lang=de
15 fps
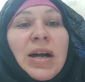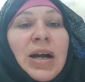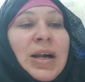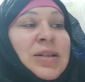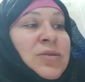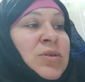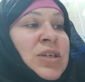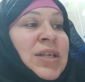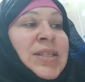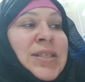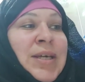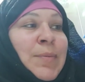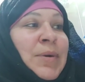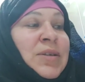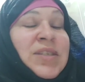Also ich
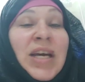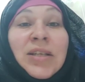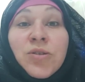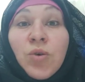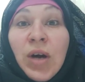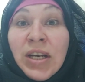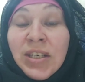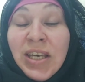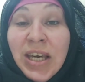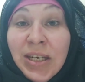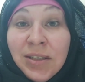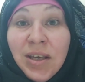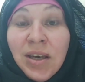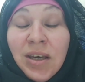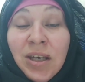erzähle mal. Also, sie hat sogar ein
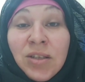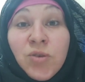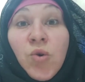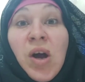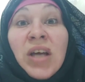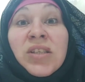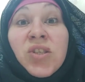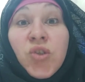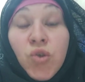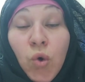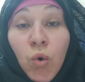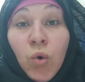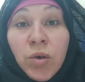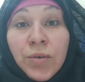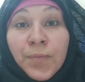Kind gekriegt, sogar einen
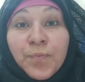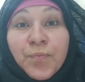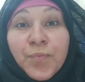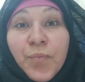Sohn.